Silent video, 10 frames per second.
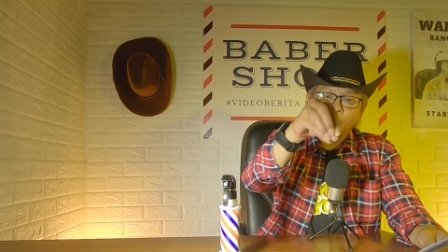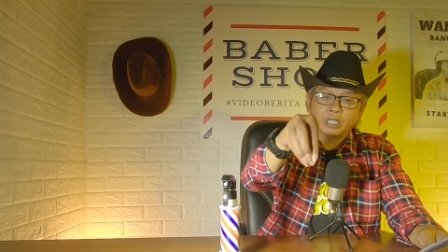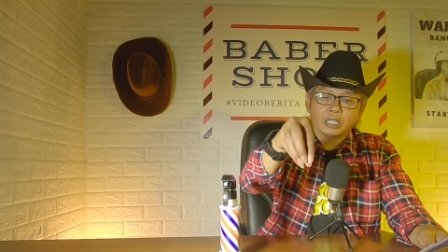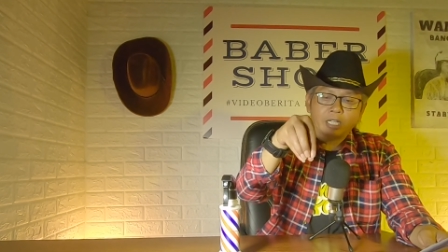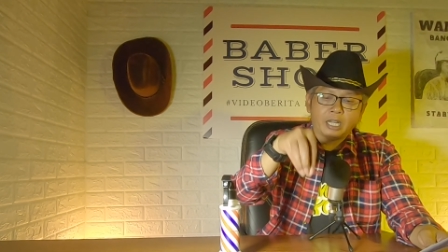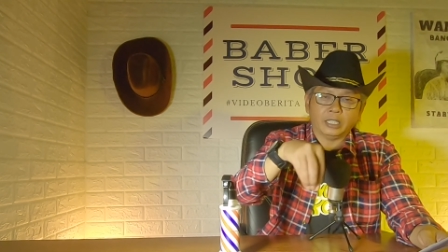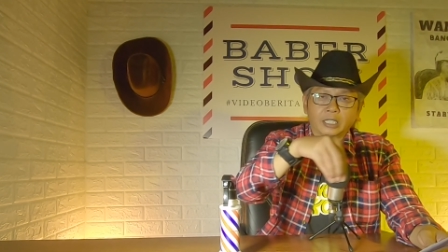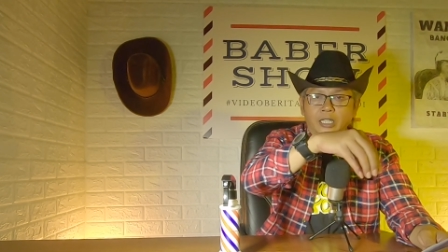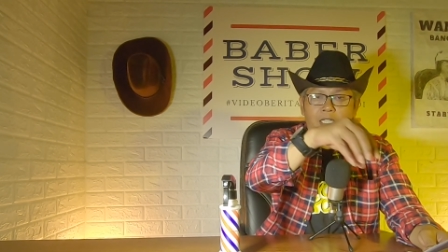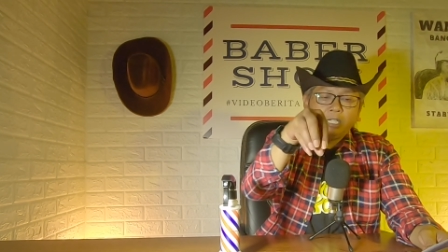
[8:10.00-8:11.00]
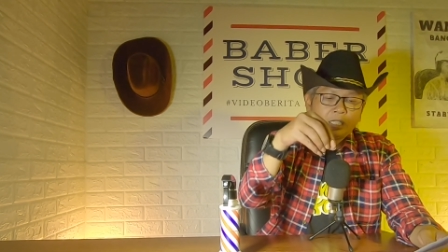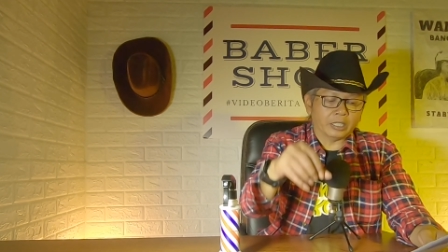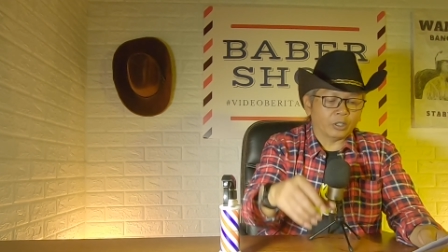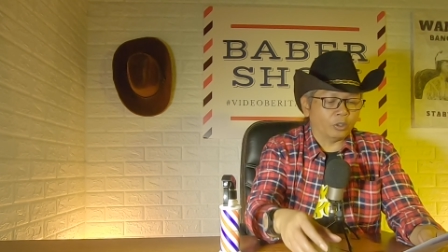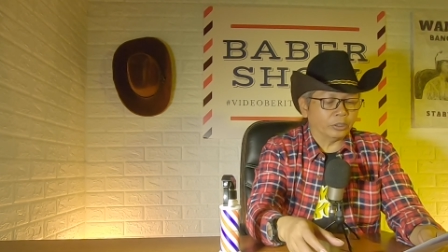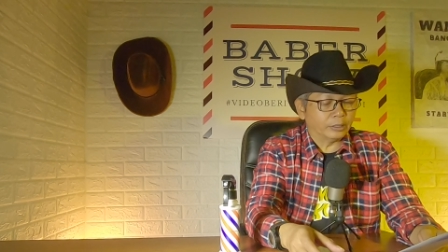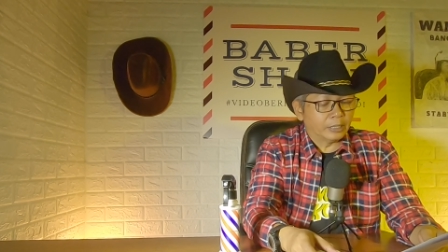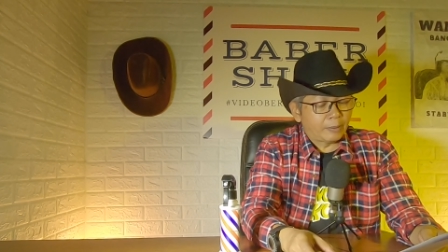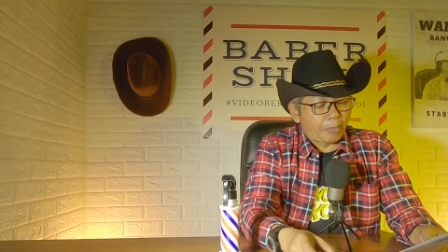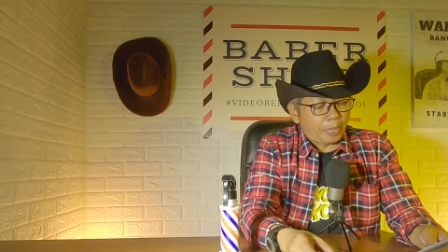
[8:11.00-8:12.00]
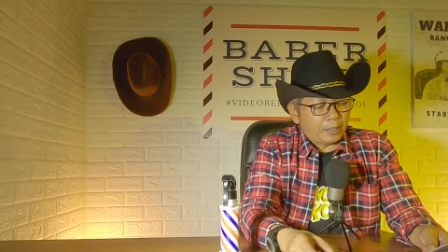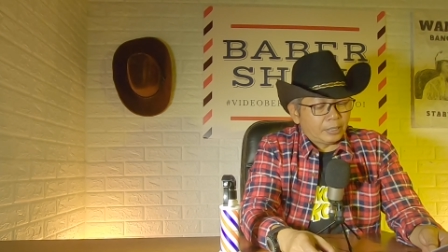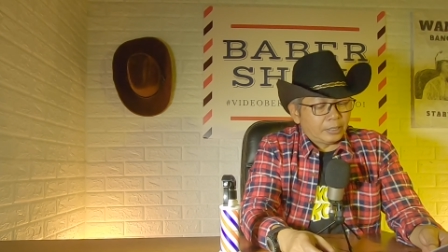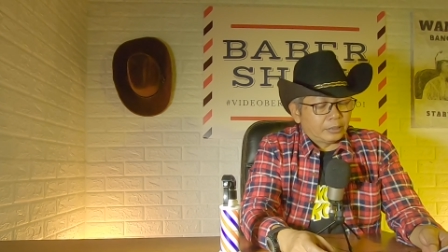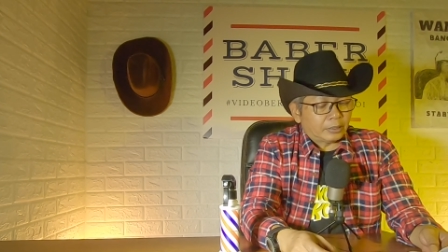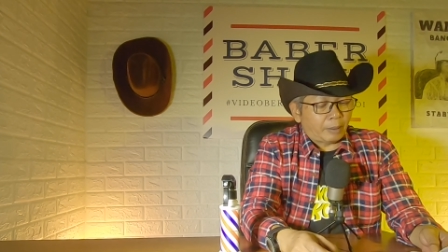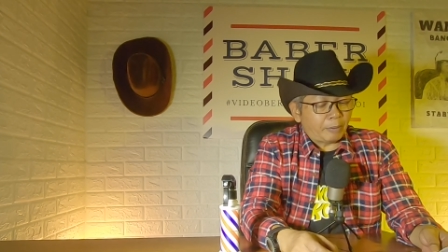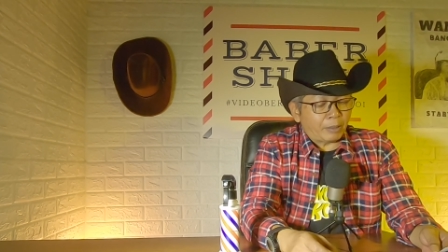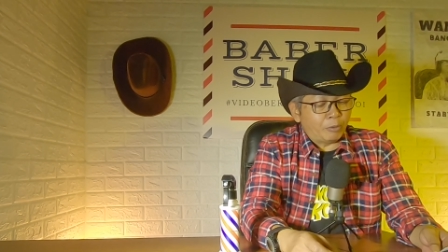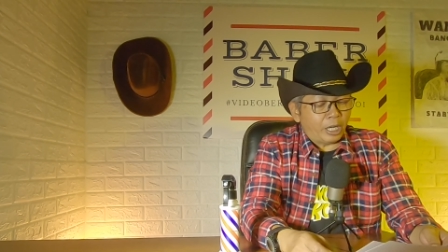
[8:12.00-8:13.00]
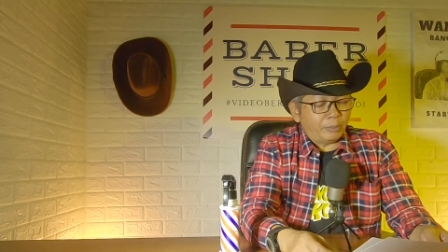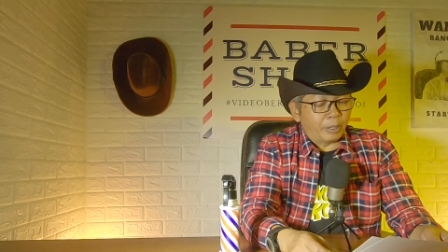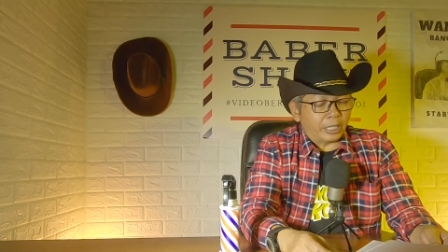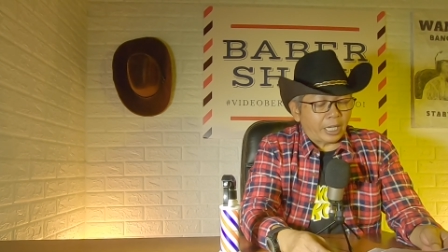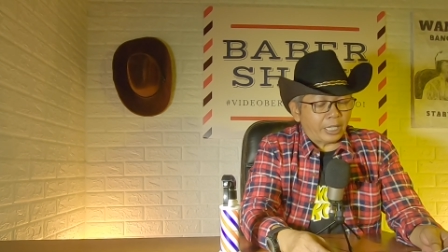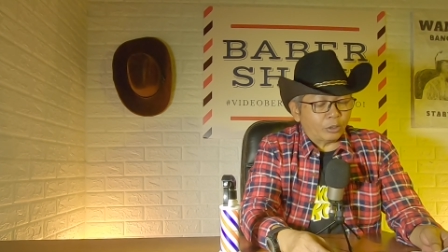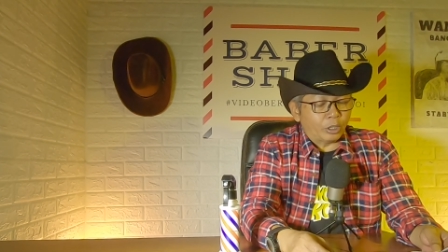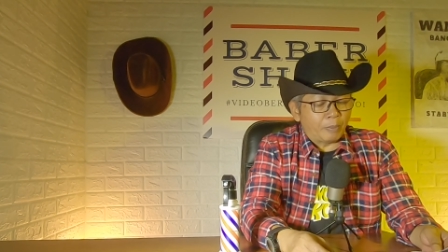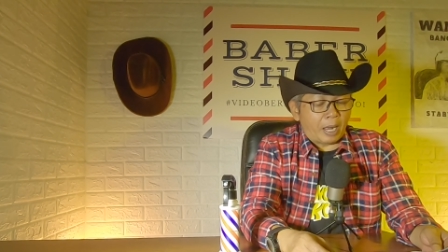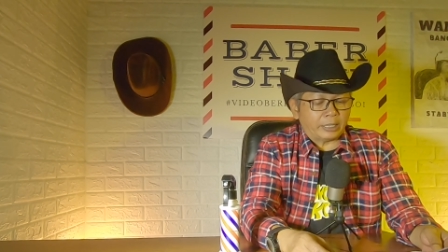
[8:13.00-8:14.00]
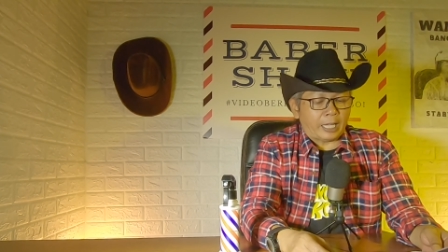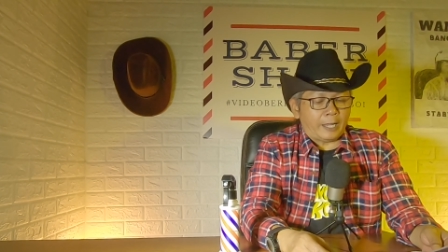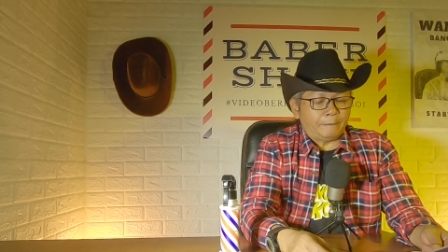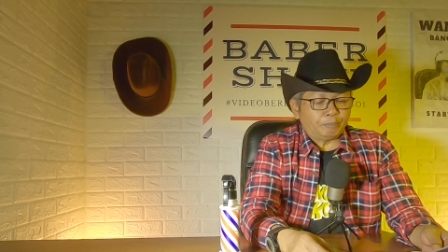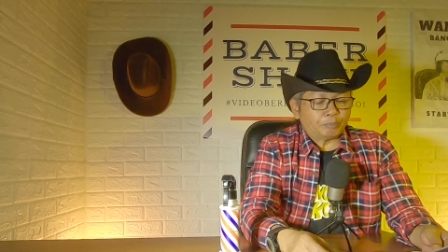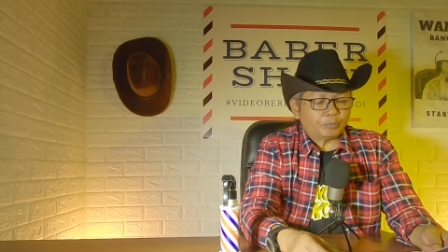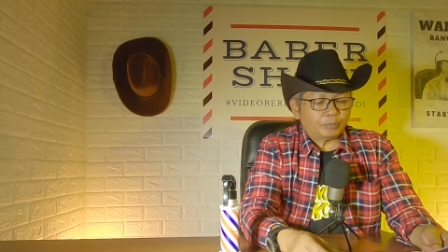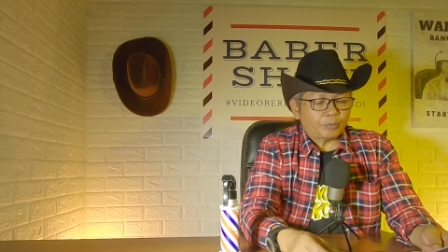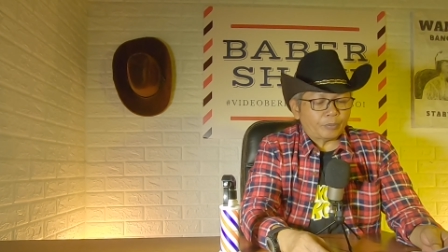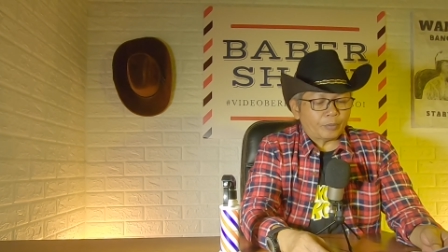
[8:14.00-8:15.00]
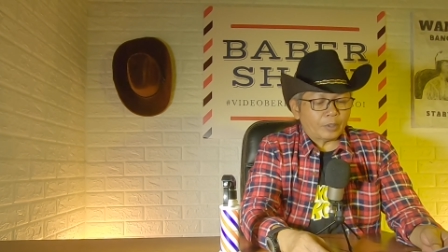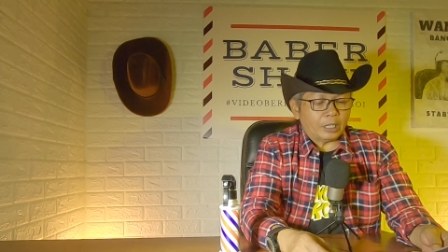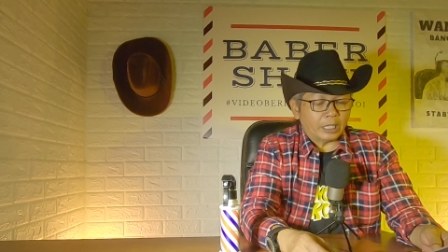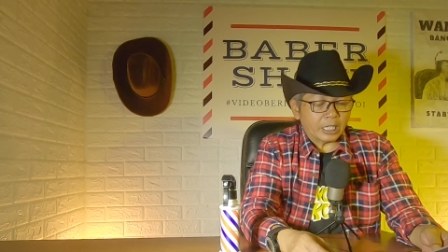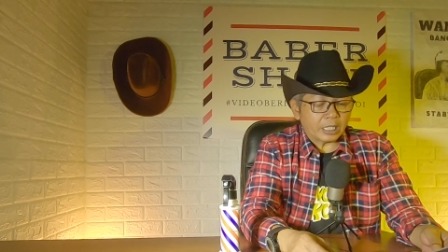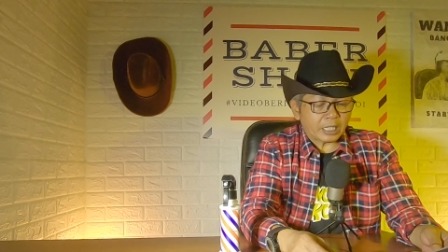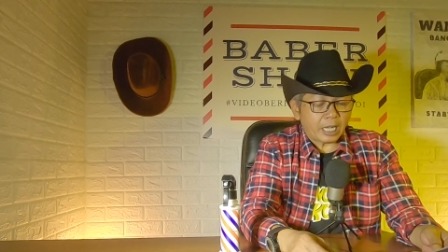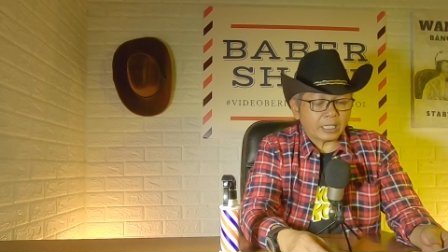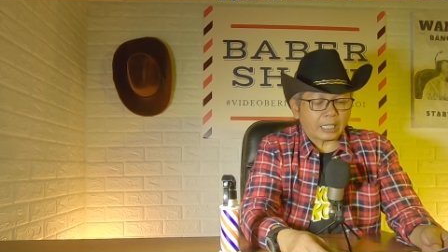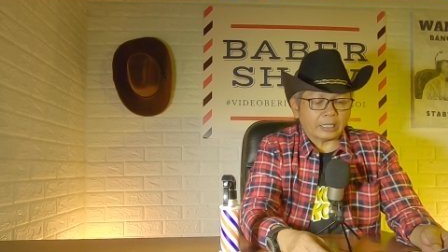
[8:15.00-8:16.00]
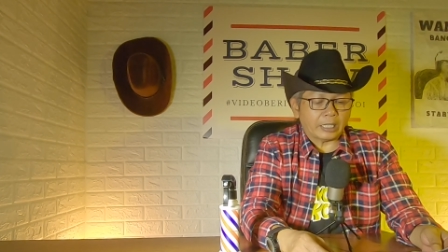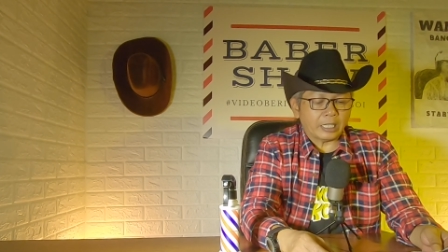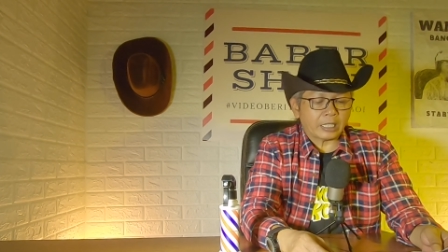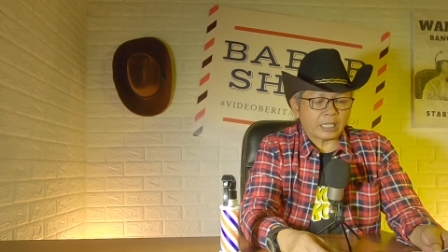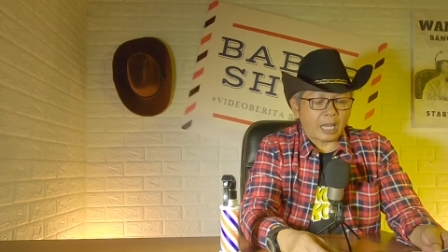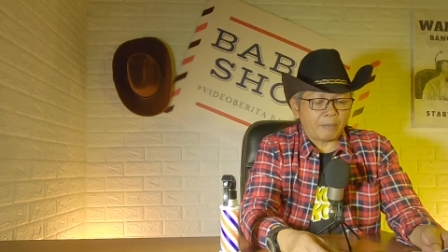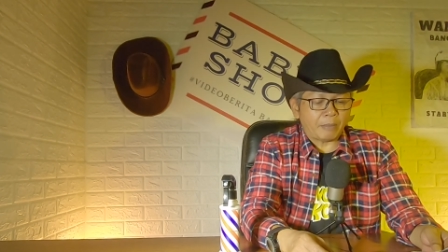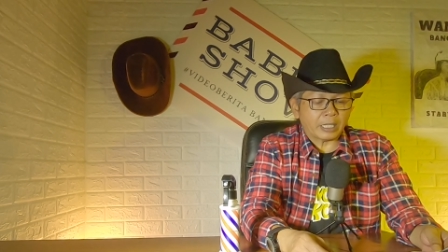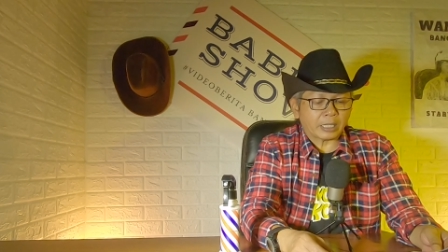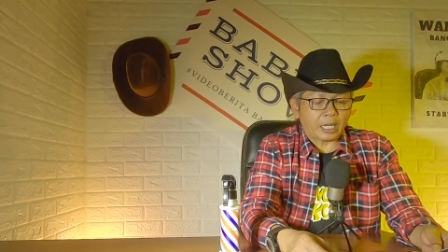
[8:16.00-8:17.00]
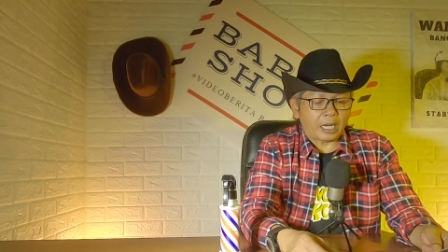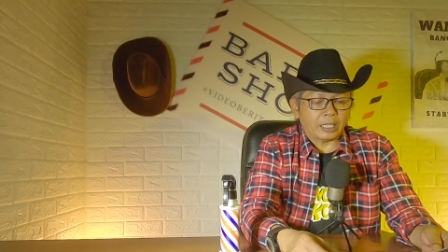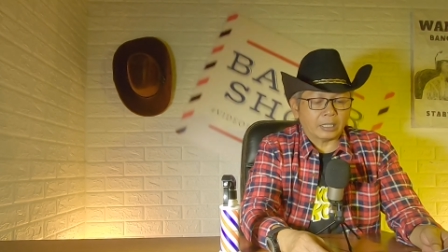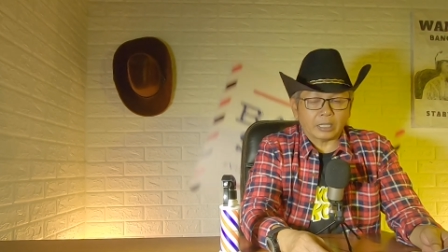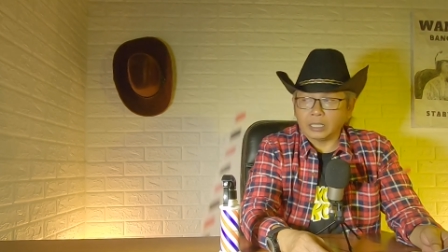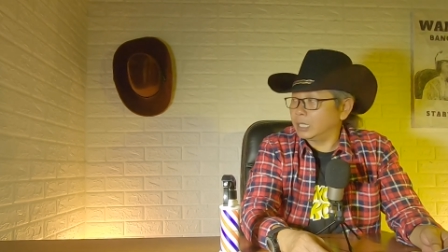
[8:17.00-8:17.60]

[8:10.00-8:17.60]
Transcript: Mitsubishi dan Renault. Tapi kemudian berita itu dibantah. Nissan katanya sama sekali